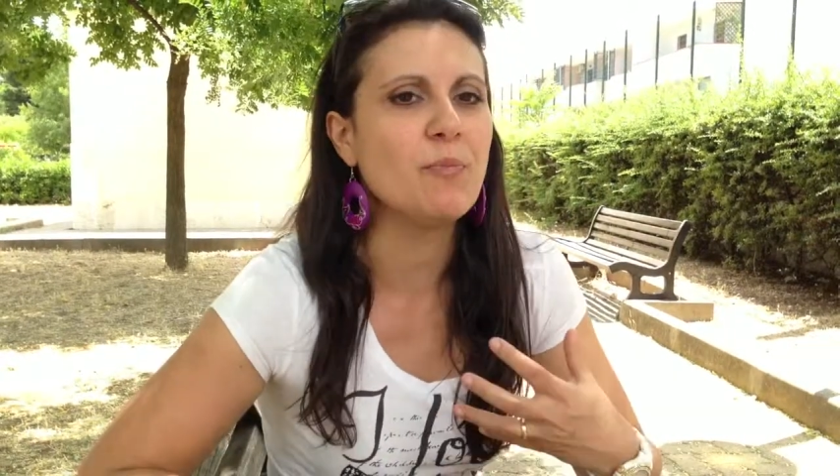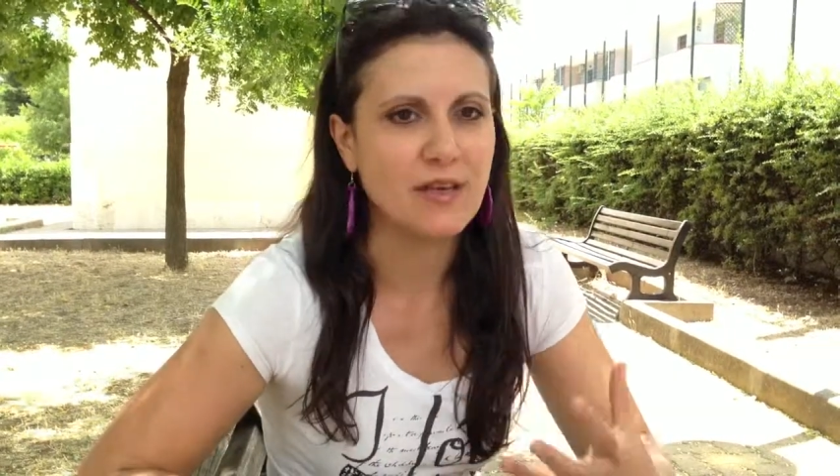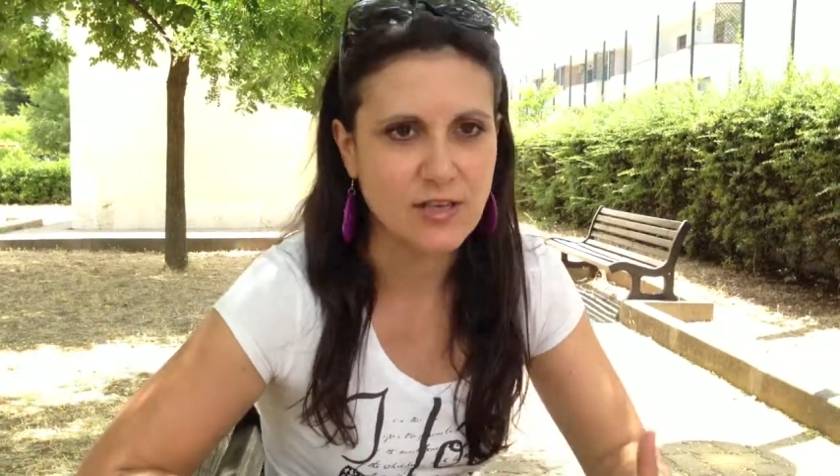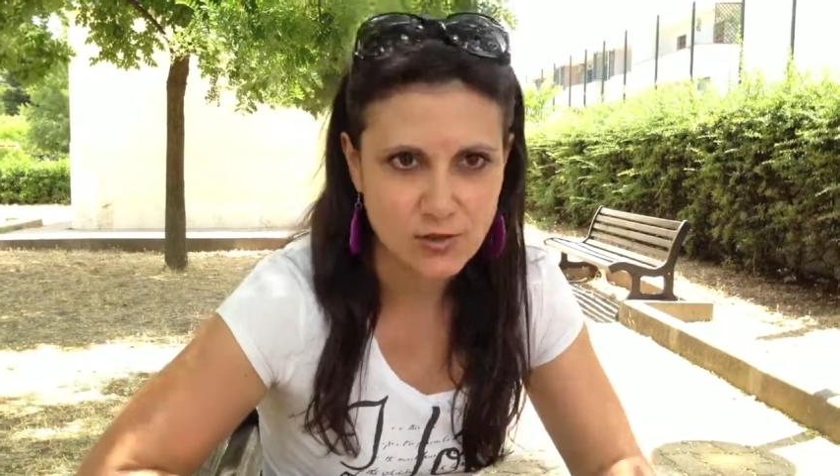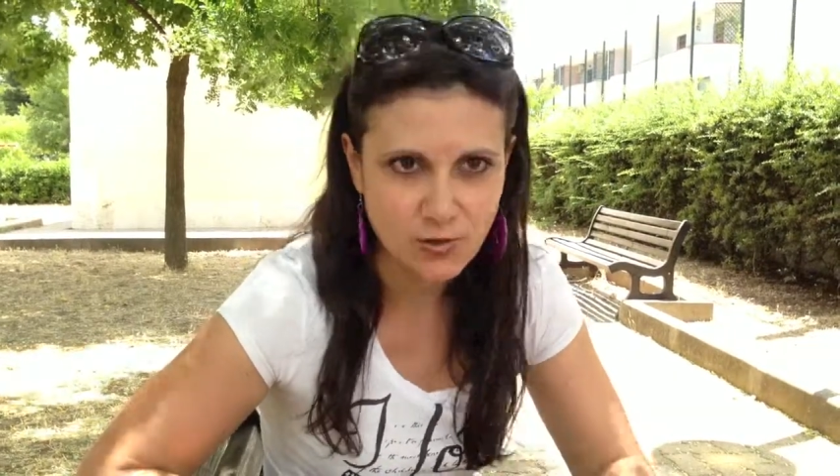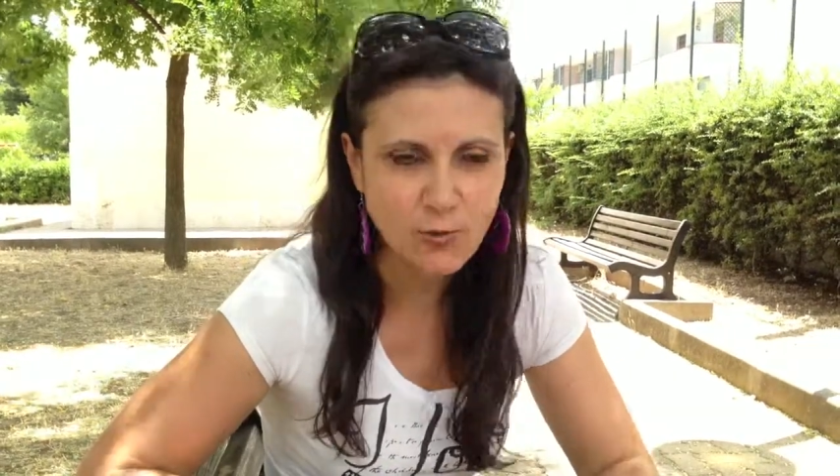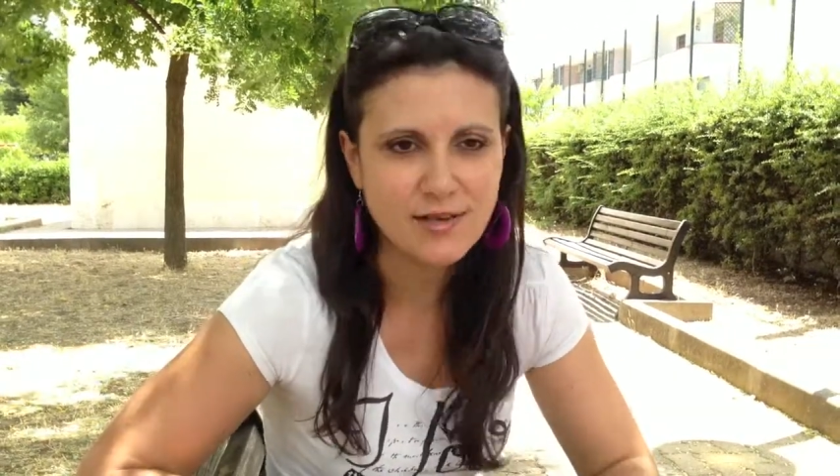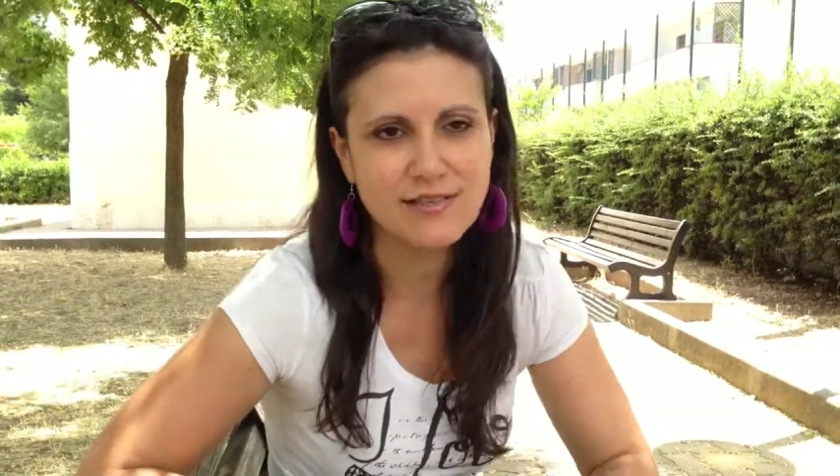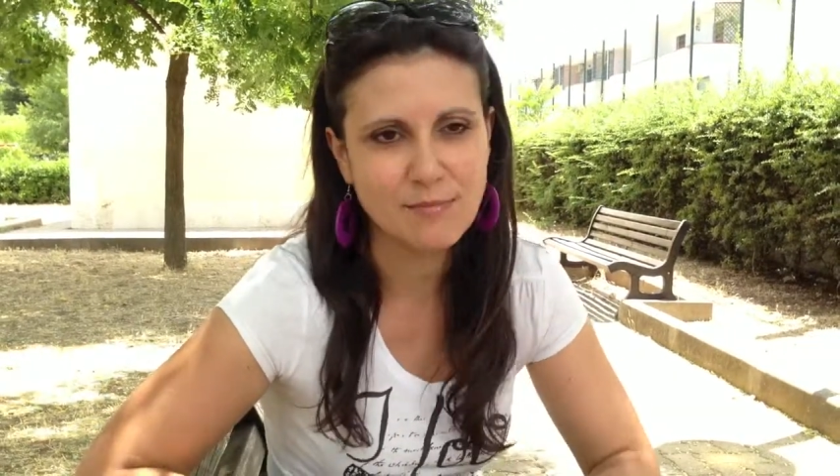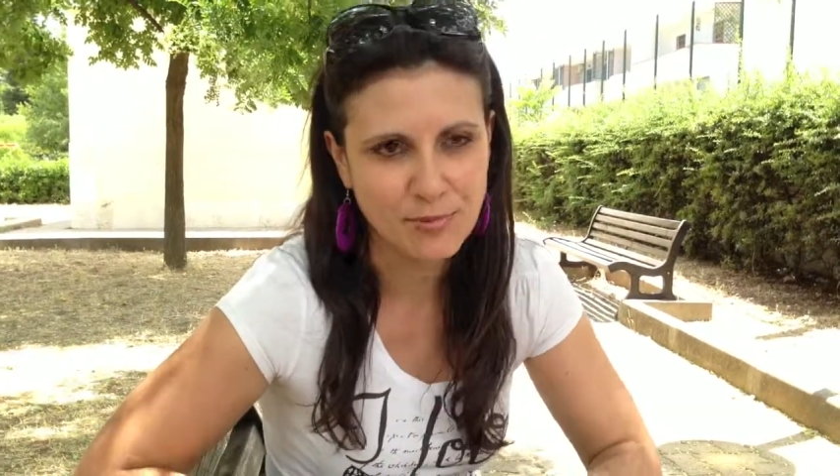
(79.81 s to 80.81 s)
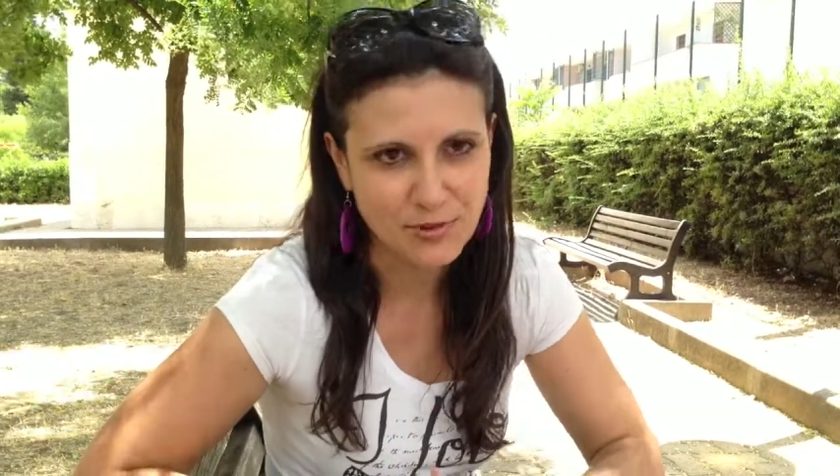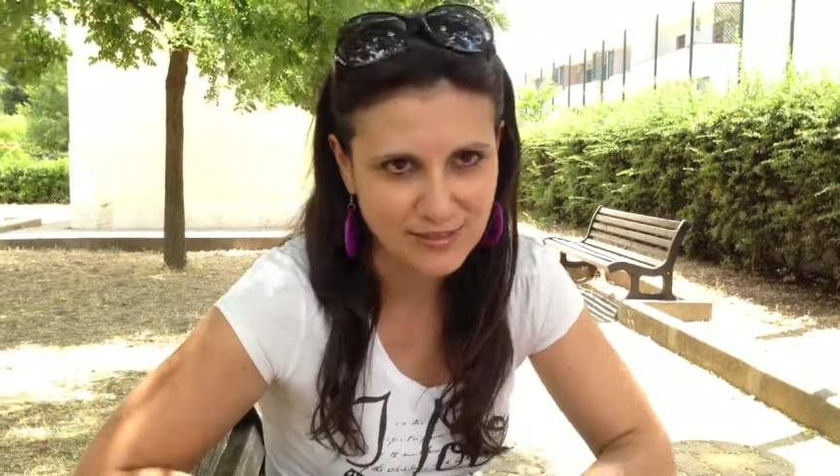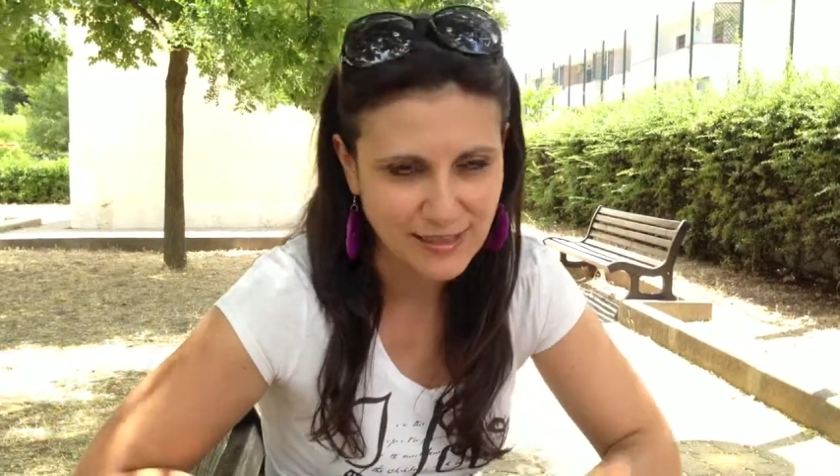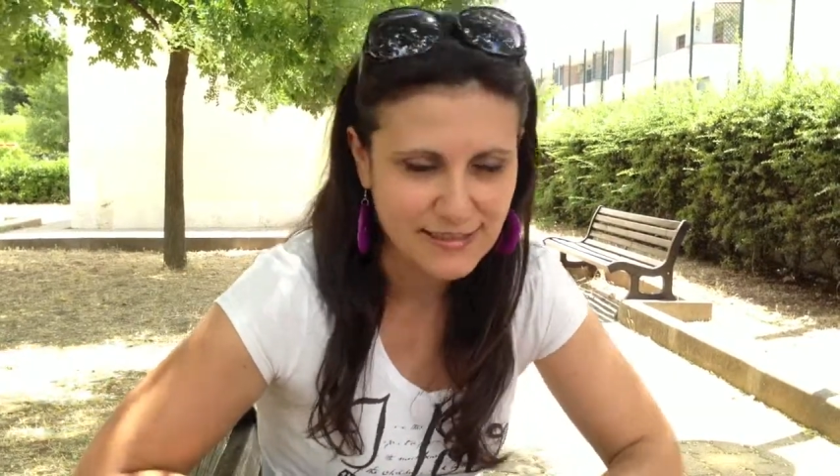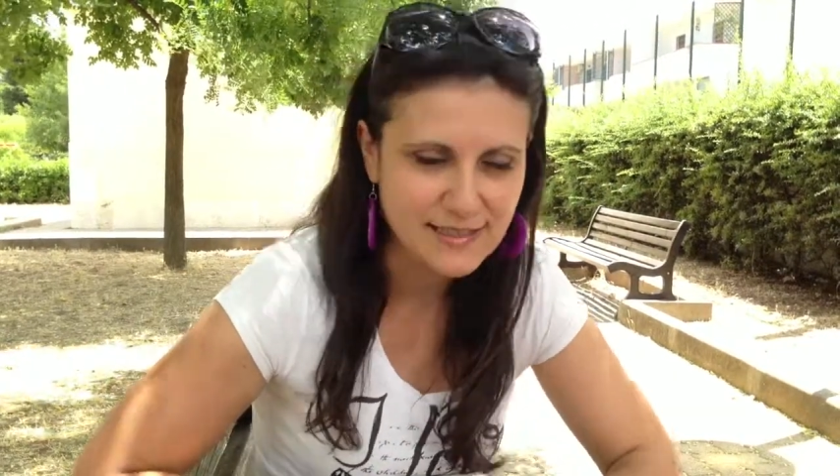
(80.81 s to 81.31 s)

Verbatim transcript: peso, questa importanza